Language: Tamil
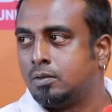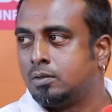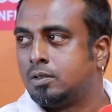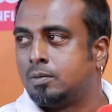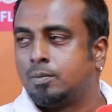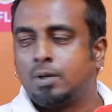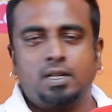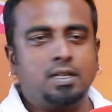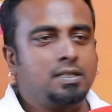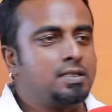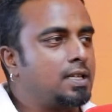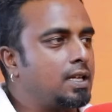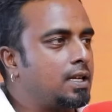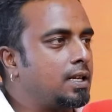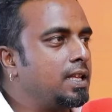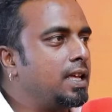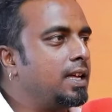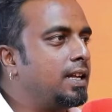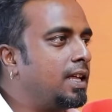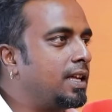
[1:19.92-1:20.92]
ஒரு மாதிரி
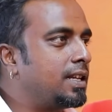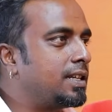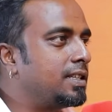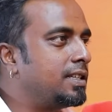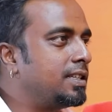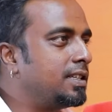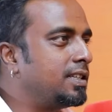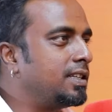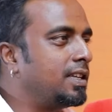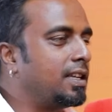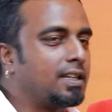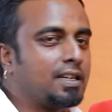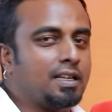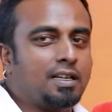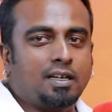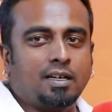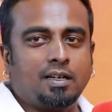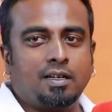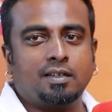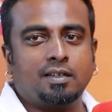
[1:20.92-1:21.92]
சரியலாக இருந்தது ஏன்னா